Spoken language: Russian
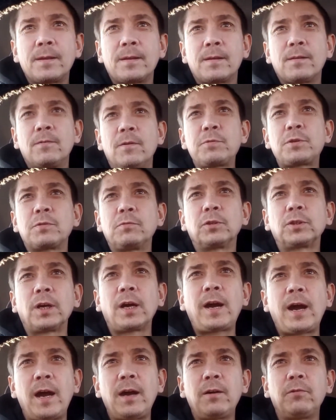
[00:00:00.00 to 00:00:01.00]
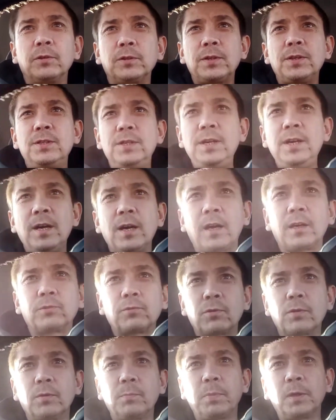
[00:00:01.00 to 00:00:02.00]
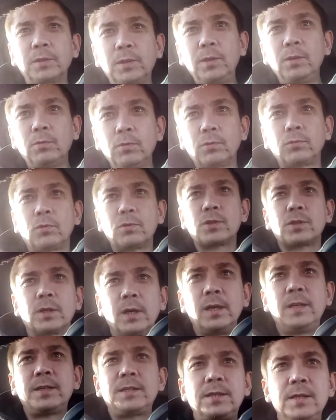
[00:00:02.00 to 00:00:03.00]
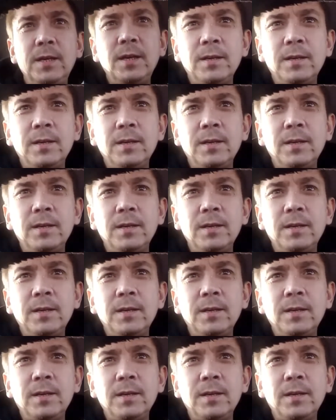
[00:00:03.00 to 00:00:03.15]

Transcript: В общем, вот такая вот идея, которую подкинул тоже Алексей.